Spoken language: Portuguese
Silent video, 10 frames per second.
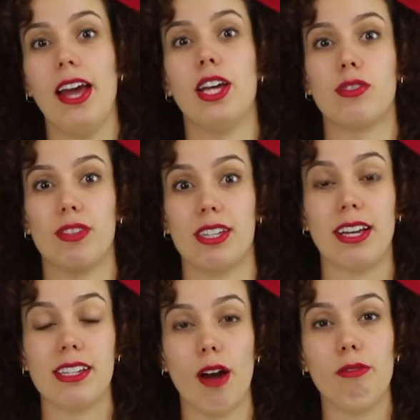E se você
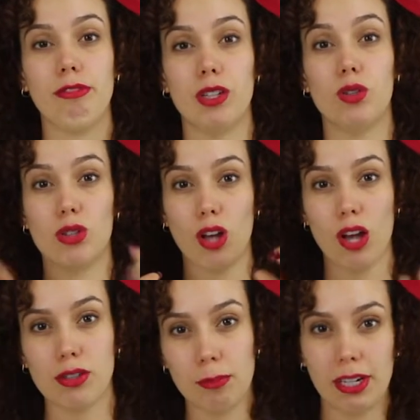quiser um vídeo
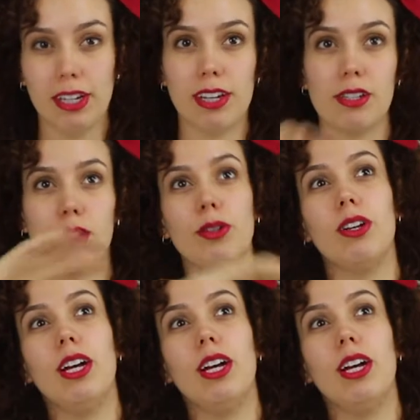só sobre isso,